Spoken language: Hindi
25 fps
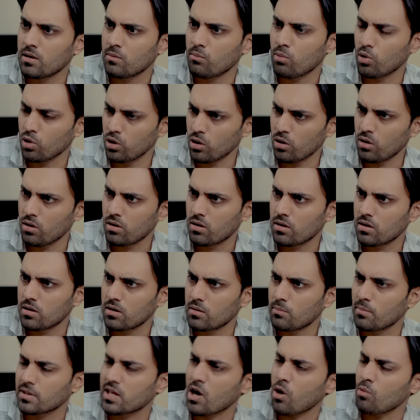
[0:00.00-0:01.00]
बोलो
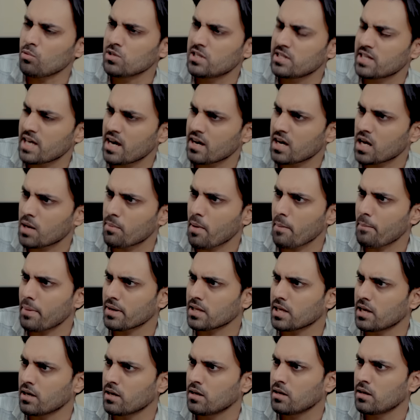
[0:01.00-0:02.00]
बताओ मुझे क्या करा पापा
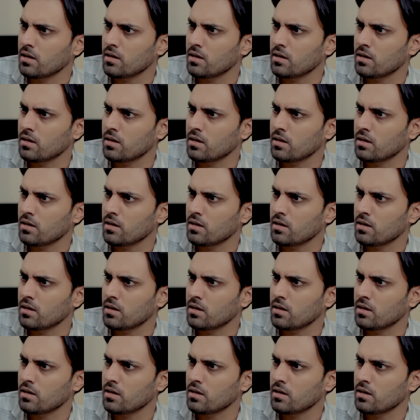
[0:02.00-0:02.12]
ने